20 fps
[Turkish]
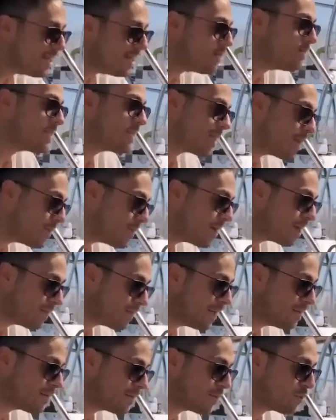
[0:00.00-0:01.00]
Yarın mesela bir araba
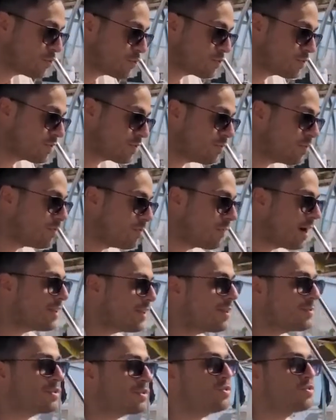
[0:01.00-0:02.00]
almaya Bunu tamam,
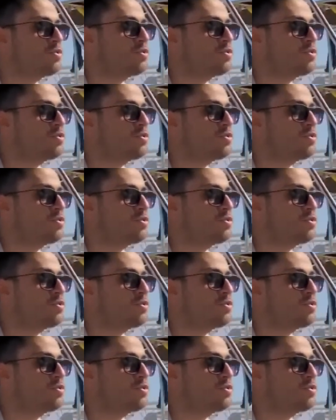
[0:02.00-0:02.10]
kardeşim